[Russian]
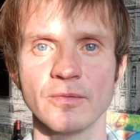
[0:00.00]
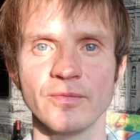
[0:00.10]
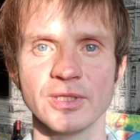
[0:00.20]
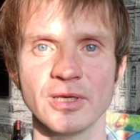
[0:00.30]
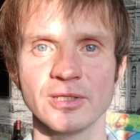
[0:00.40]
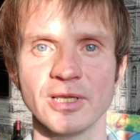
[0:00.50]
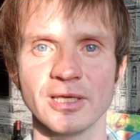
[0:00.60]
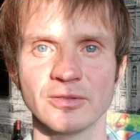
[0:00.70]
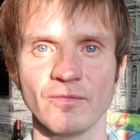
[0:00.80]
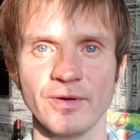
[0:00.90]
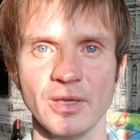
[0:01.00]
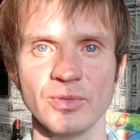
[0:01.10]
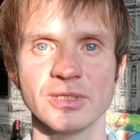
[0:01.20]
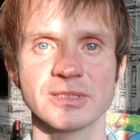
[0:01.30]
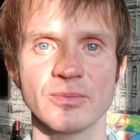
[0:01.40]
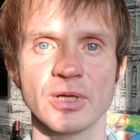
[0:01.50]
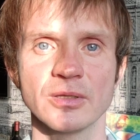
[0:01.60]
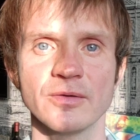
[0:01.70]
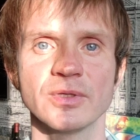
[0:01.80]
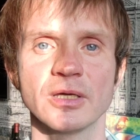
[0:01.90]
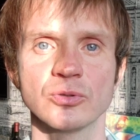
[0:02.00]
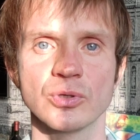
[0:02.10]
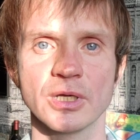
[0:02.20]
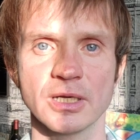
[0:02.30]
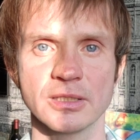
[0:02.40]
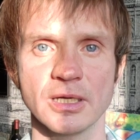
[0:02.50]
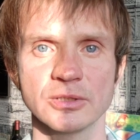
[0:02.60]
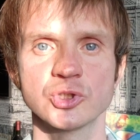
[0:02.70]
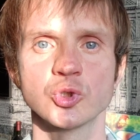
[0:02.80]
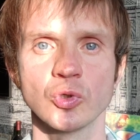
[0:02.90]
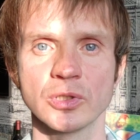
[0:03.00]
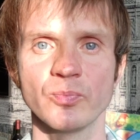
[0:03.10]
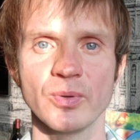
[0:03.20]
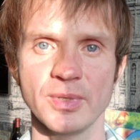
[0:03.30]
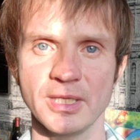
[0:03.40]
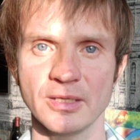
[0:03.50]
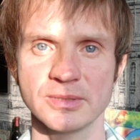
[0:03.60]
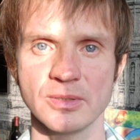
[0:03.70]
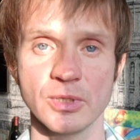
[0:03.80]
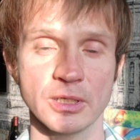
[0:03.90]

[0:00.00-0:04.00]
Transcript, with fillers: выделить для этого времени, самое главное, которые хотят что-то поменять себе.